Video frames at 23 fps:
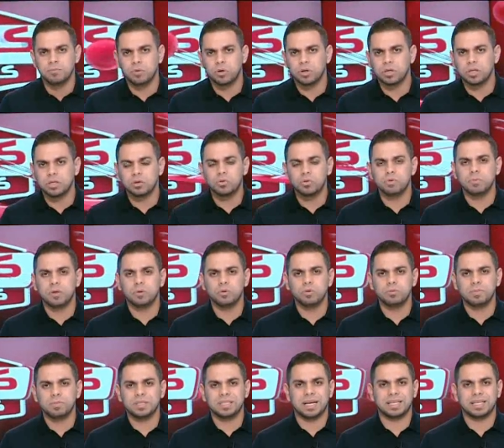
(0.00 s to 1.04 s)
ممكن يكون
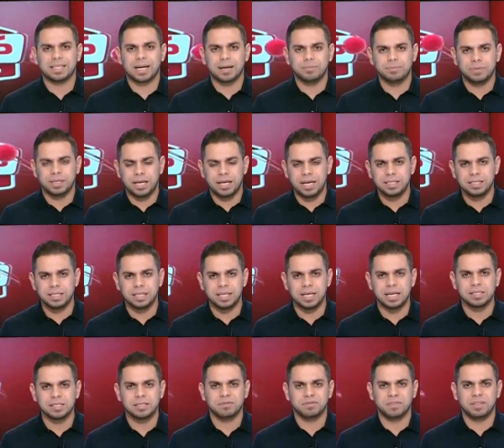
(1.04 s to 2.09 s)
موجود مدحت عبد الهادي
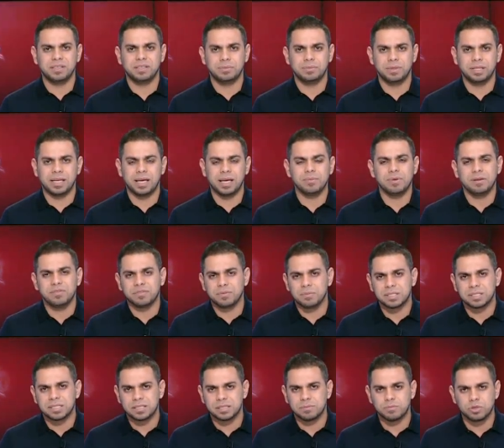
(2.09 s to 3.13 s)
الجهاز الفني بالكامل
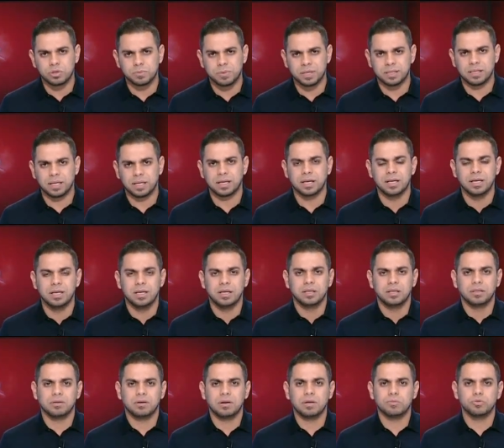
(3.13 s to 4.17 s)
فبس مش محتاج
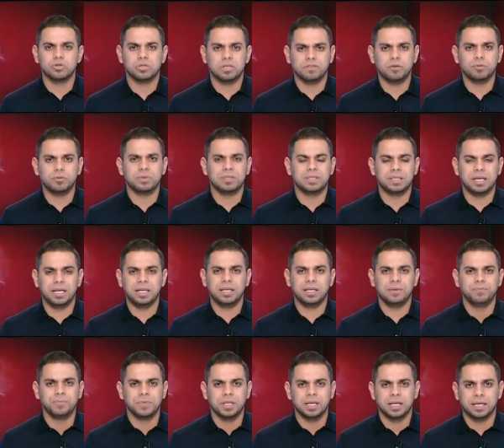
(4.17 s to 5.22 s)
طارق مصطفى
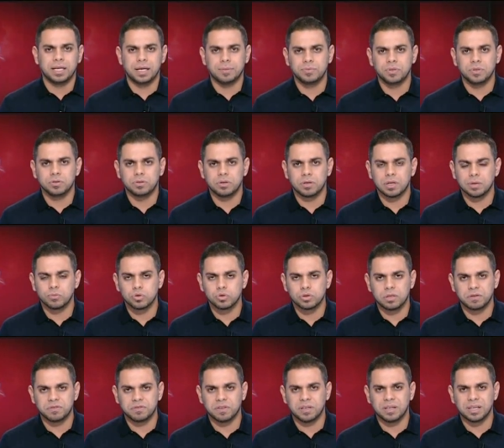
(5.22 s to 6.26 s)
وبالتالي كابتن طارق
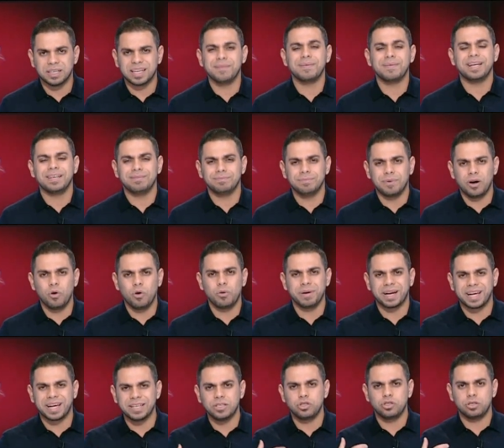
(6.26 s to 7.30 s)
مصطفى كمان هو
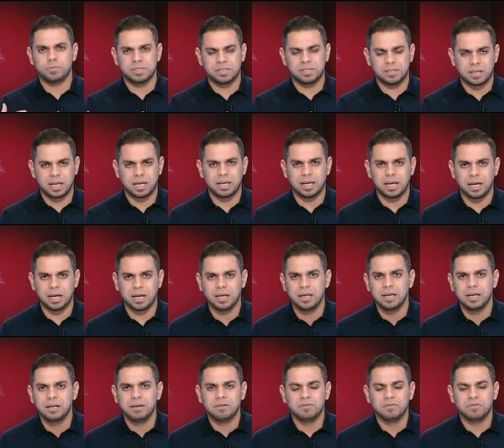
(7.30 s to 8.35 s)
ما كانش مستريح
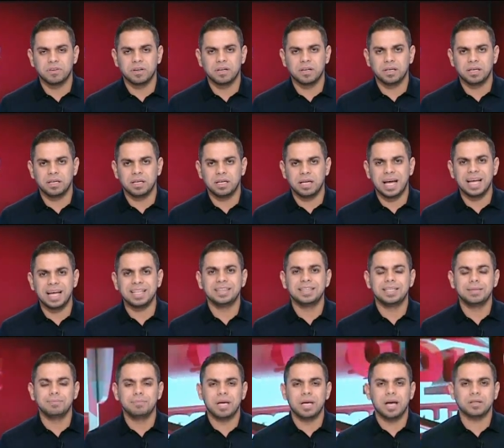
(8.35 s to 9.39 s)

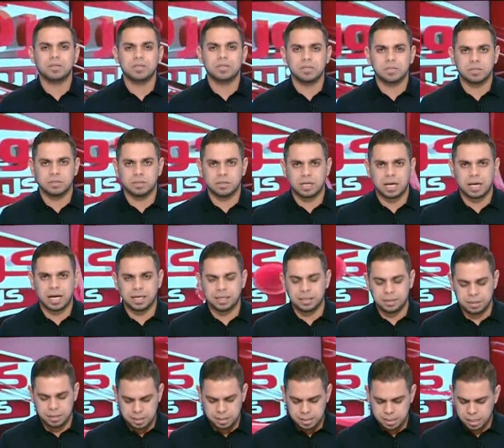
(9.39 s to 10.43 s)
فقدم اعتذار عن